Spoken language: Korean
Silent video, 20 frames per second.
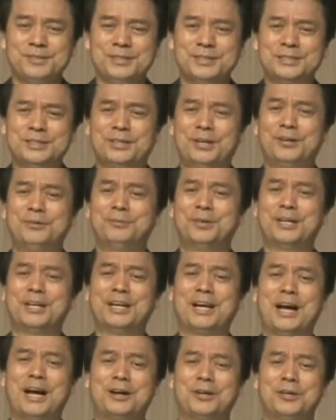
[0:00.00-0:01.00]
그
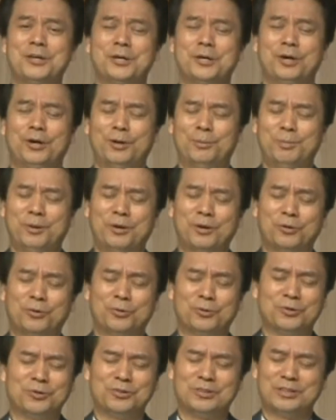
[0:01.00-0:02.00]
어머니가 어,
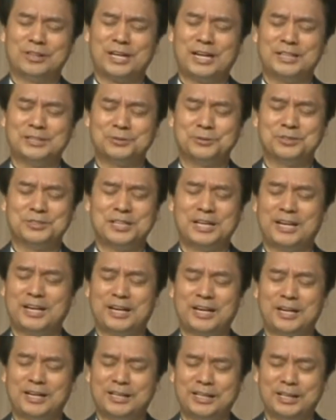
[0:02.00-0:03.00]
벌어오는 것 가지고
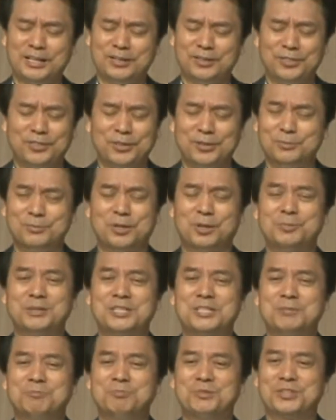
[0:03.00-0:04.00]
살아가기에는 너무너무
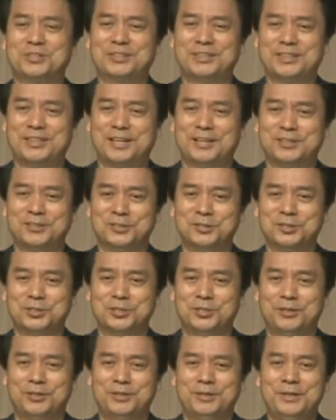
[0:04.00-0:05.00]
힘들었다는
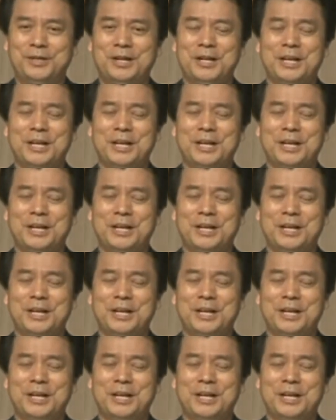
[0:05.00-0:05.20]
거지요.